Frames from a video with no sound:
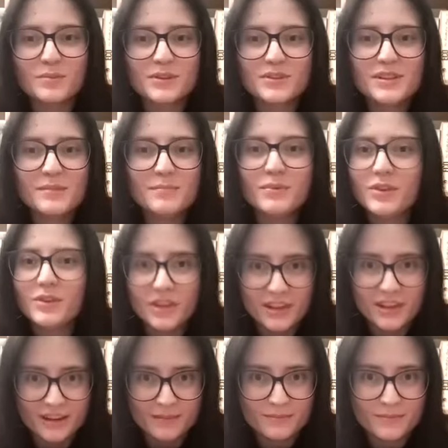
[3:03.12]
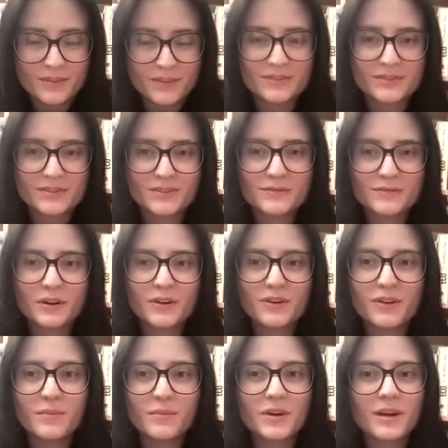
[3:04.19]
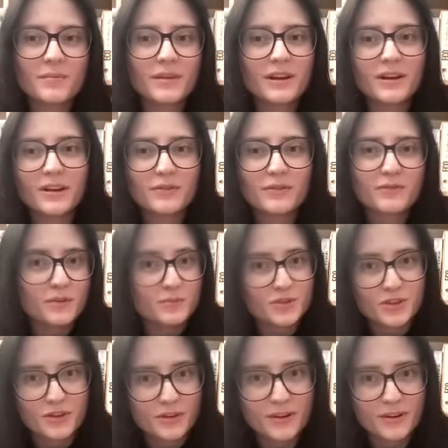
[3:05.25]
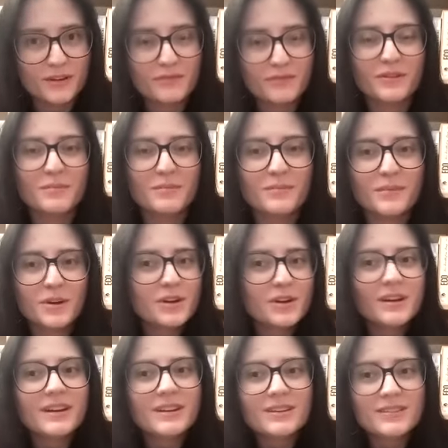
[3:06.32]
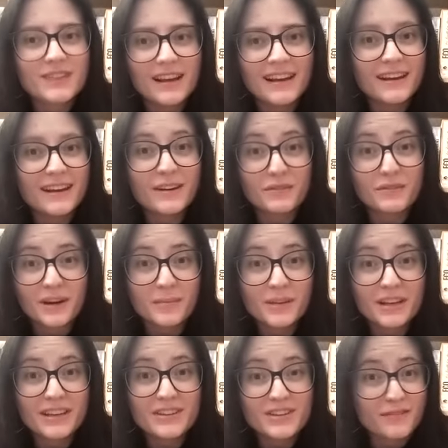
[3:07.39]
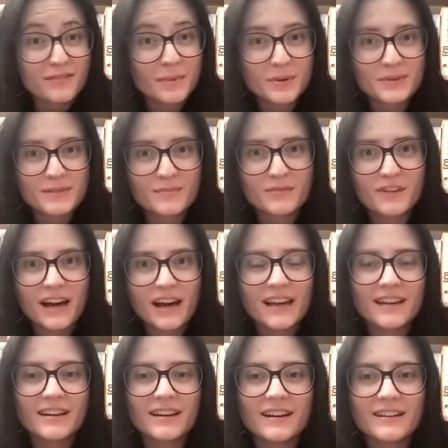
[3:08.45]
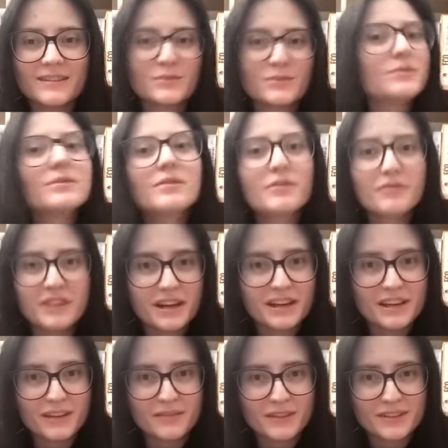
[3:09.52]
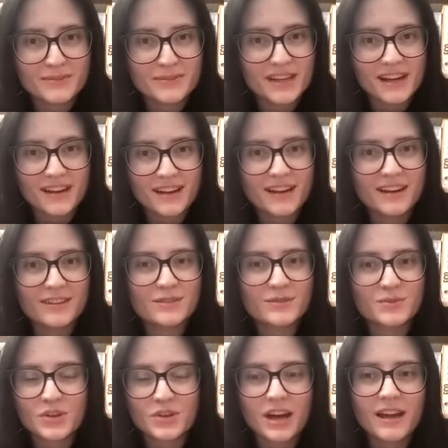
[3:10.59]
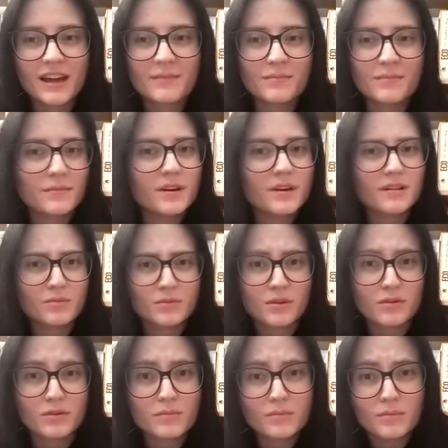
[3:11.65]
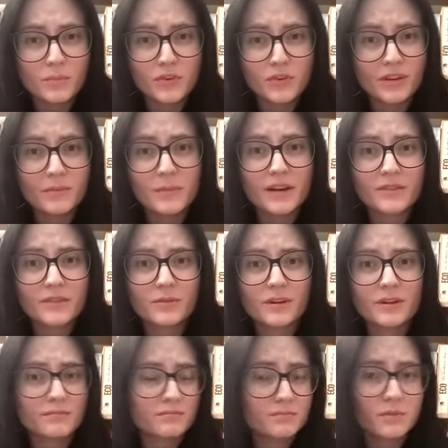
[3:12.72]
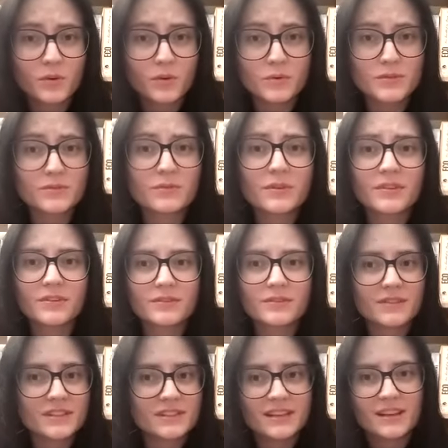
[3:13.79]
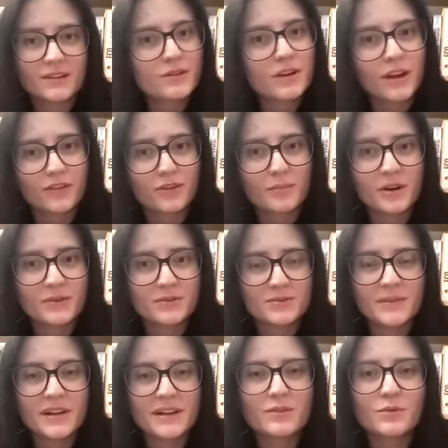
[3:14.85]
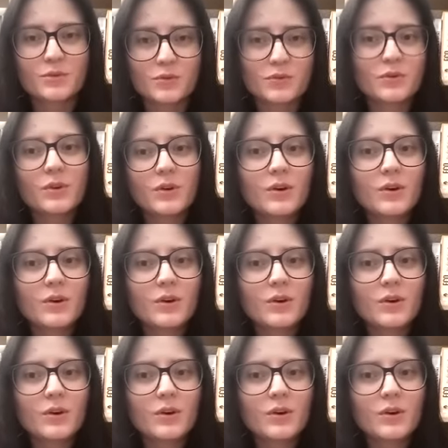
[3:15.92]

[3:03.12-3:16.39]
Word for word: Prinzip jeder. Das ist vollkommen unabhängig vom Genre, vom Talent von der Mitgliedschaft bei uns im Verein. Also wer irgendwas zu sagen hat, zu schreiben äh, oder Musik macht oder Kunst oder sonst was, der kann sich bei uns melden und